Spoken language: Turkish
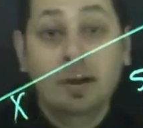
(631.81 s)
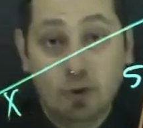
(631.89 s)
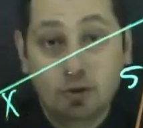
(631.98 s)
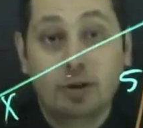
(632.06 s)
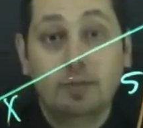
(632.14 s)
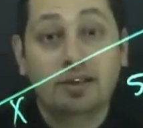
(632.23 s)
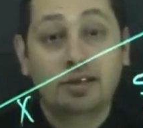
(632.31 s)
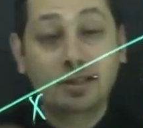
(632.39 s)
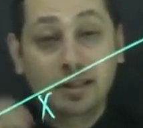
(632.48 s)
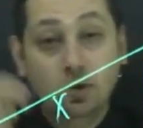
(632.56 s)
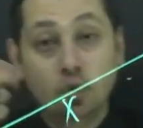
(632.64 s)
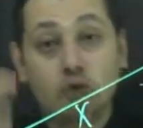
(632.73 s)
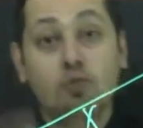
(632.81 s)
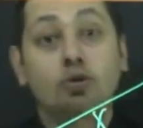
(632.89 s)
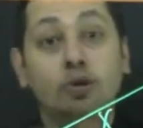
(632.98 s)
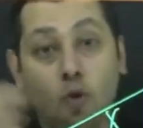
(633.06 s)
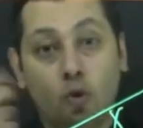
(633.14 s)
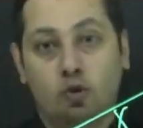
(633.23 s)
Hayır ÖSYM şey aslında senin
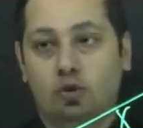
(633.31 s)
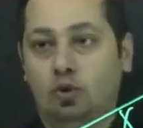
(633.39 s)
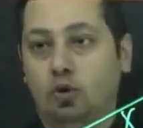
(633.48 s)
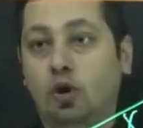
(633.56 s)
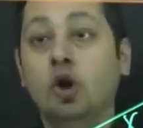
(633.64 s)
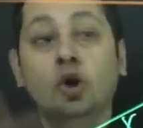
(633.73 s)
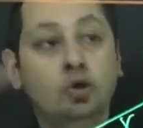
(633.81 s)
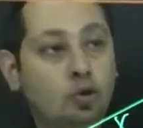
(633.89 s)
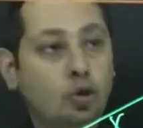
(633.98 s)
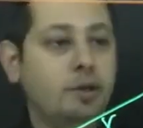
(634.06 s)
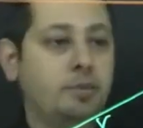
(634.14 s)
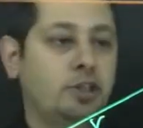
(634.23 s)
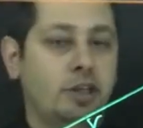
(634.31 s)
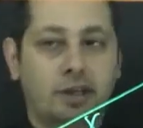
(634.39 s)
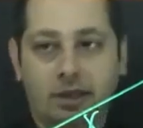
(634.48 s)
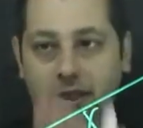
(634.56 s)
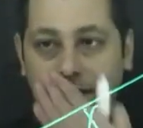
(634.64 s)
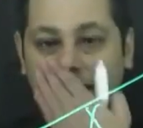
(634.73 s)
yorumunu da ölçüyor. Şöyle bir şey
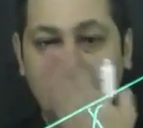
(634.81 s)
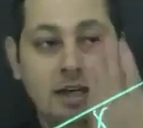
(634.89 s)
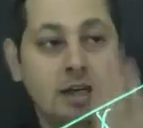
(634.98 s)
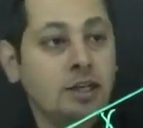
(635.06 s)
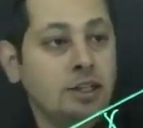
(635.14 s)
arkadaşlar.